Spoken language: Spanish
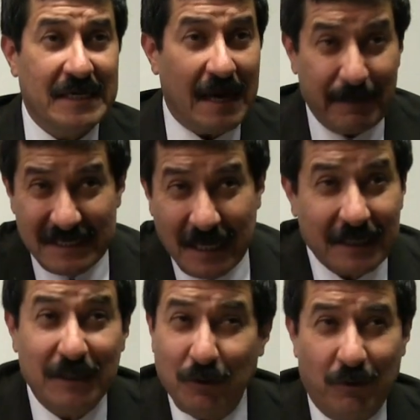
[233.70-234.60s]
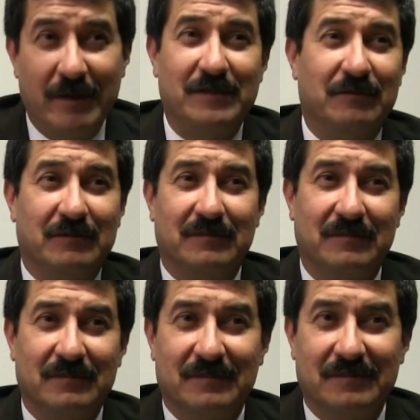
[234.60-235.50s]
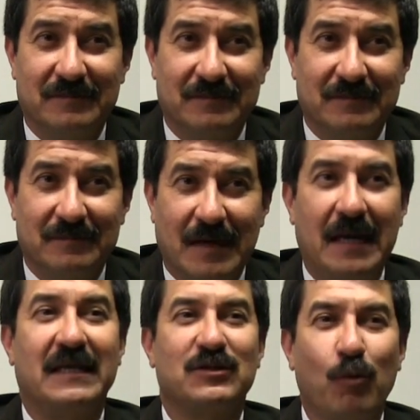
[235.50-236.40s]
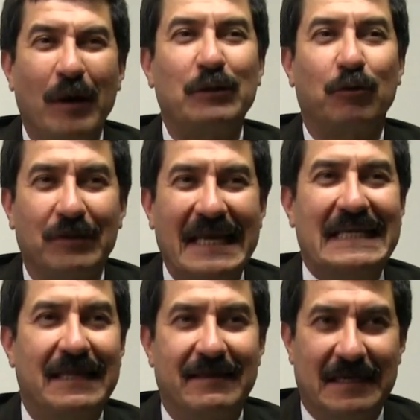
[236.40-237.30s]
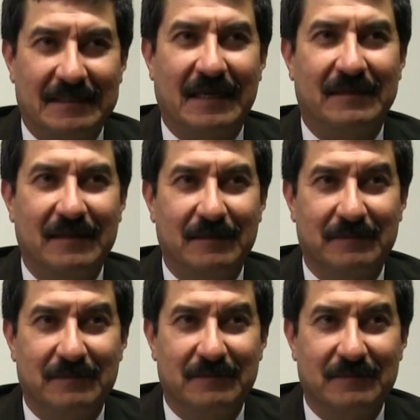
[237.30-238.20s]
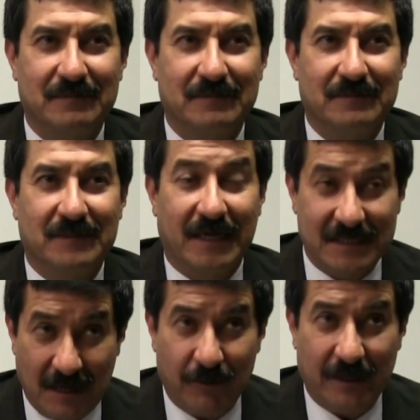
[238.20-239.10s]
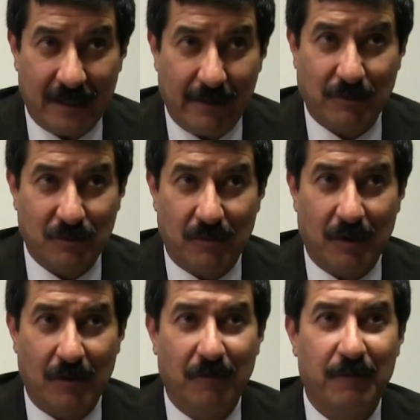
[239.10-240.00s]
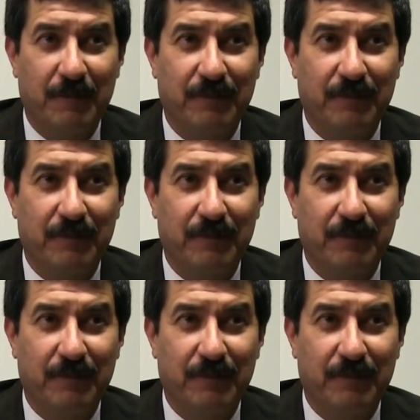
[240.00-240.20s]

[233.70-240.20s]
Y a pesar de todo eso, a las 4.30 de la tarde, que es la hora en que habíamos convocado,